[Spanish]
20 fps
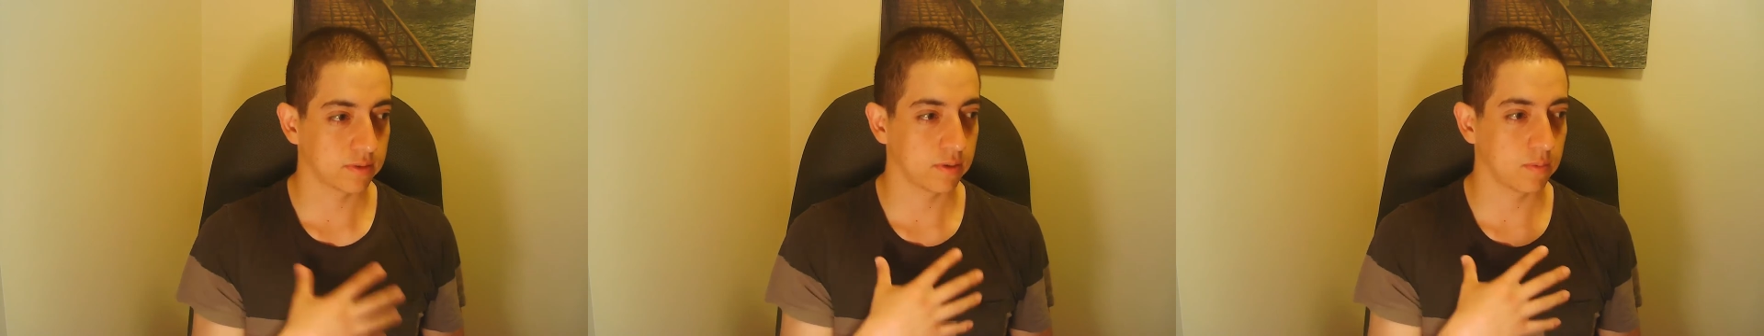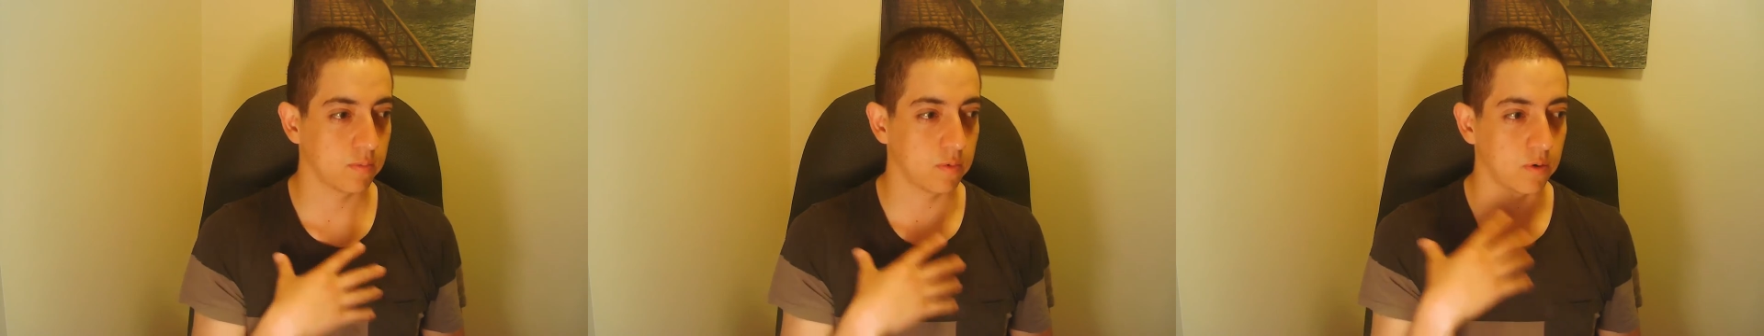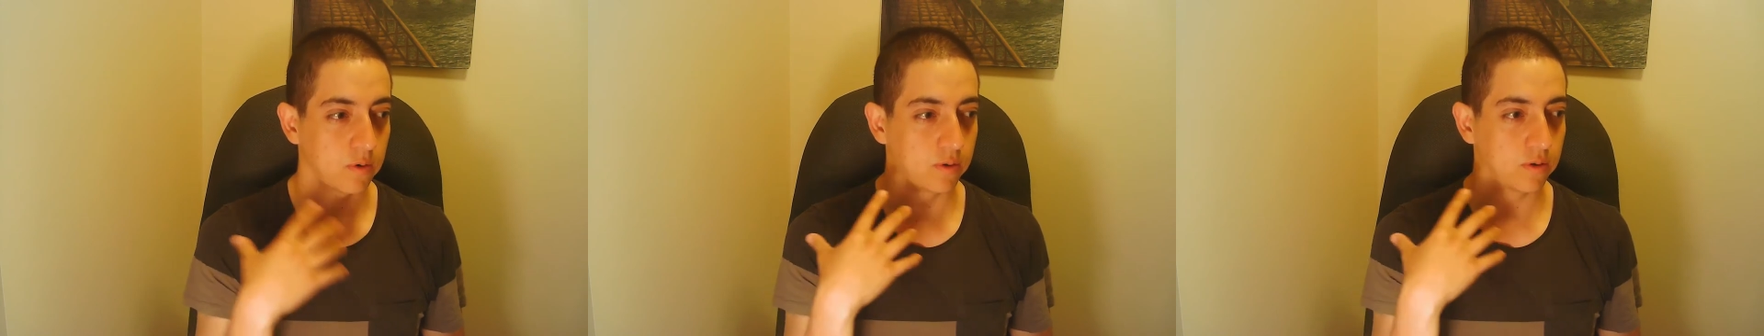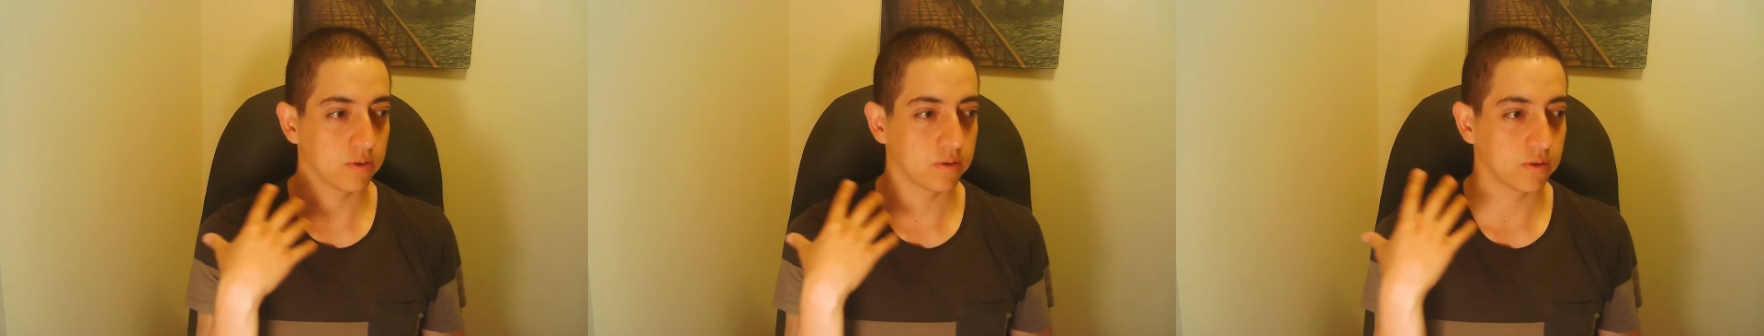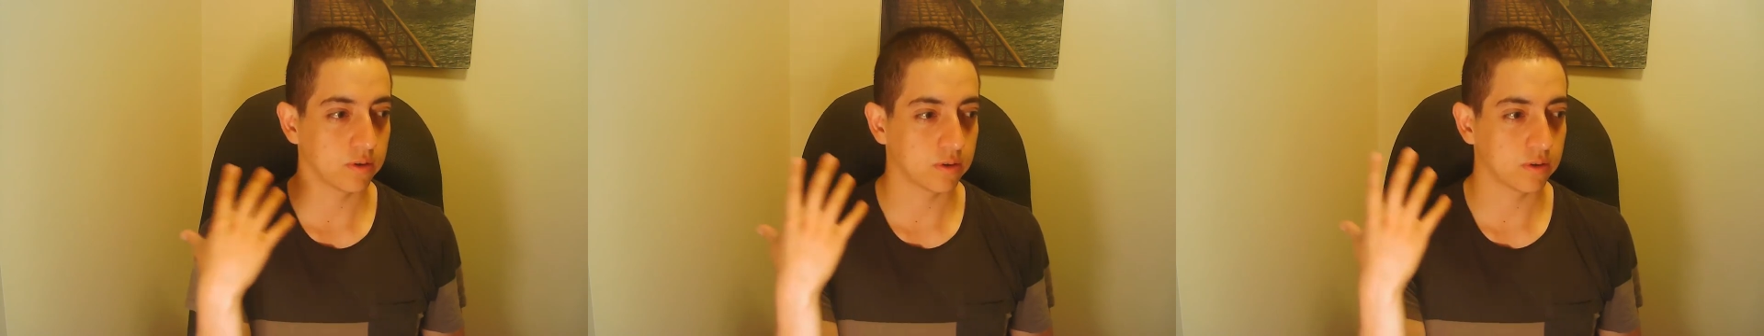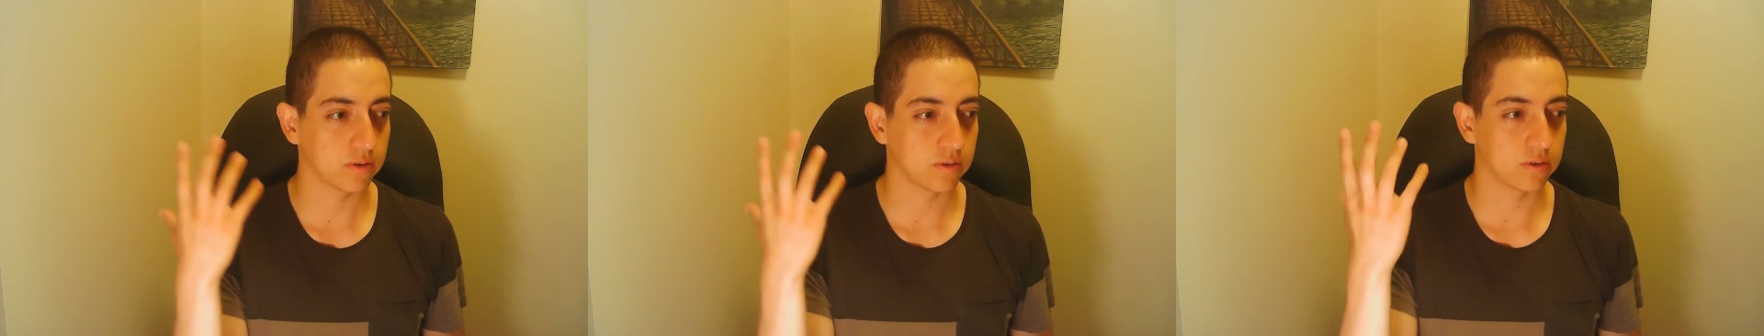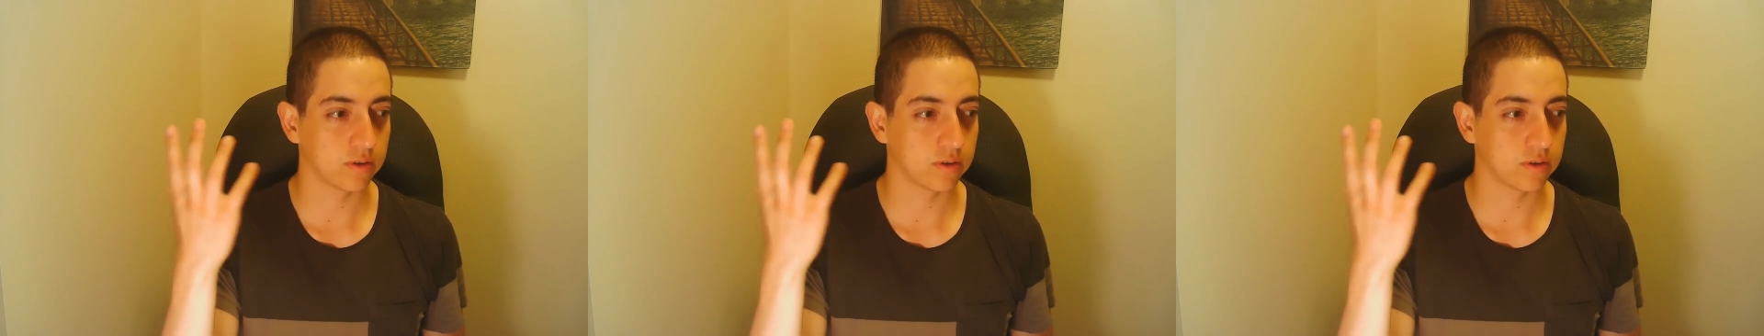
como otro,